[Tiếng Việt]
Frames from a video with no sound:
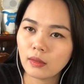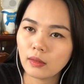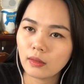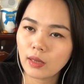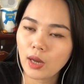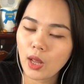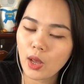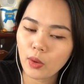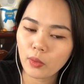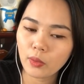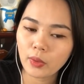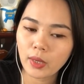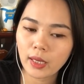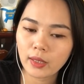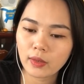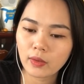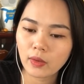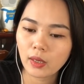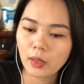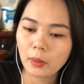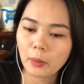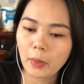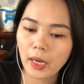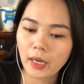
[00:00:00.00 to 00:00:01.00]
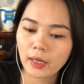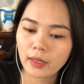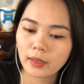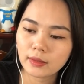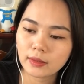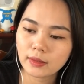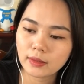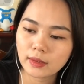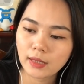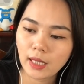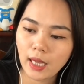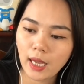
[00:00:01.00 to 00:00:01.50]
nêu ra cho các bạn
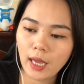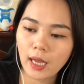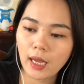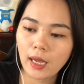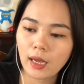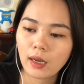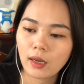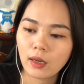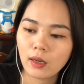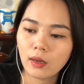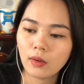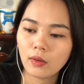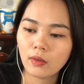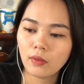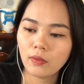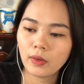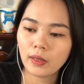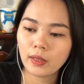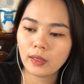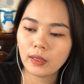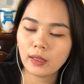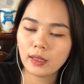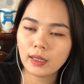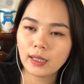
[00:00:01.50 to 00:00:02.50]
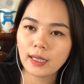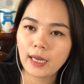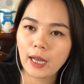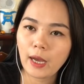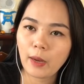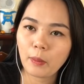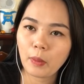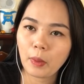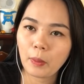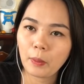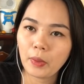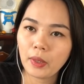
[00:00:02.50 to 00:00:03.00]
nghe, và những cái nào
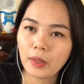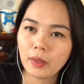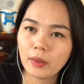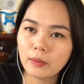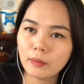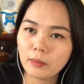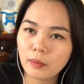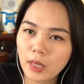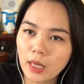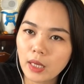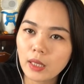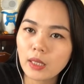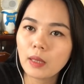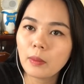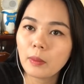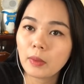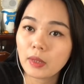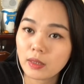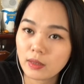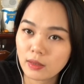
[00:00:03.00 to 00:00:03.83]
mà mình biết nhưng mà